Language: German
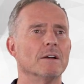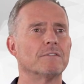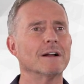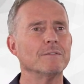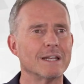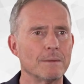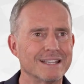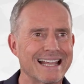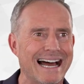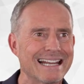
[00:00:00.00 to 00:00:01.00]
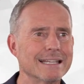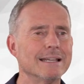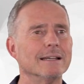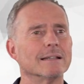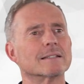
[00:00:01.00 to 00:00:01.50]
Fangen wir damit
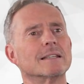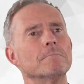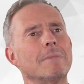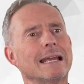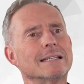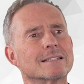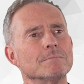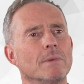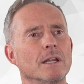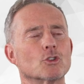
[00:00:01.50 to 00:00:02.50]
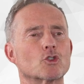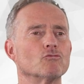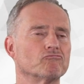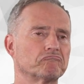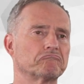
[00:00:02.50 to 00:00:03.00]
an, dass die meisten
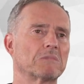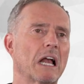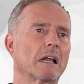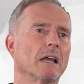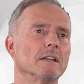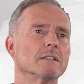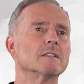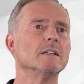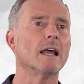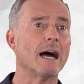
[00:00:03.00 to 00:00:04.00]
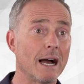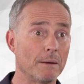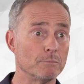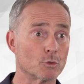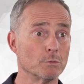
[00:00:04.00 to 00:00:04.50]
Menschen gar keine Ziele
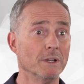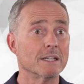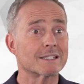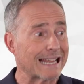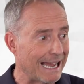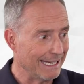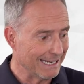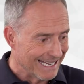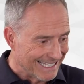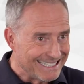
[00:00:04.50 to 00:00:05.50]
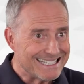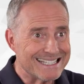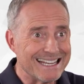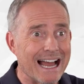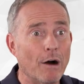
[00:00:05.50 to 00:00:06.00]
haben. Zumindest keine, die
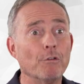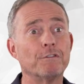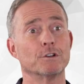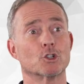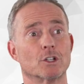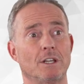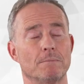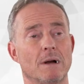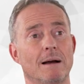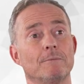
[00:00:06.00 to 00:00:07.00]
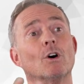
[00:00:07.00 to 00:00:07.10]
sie aufgeschrieben haben.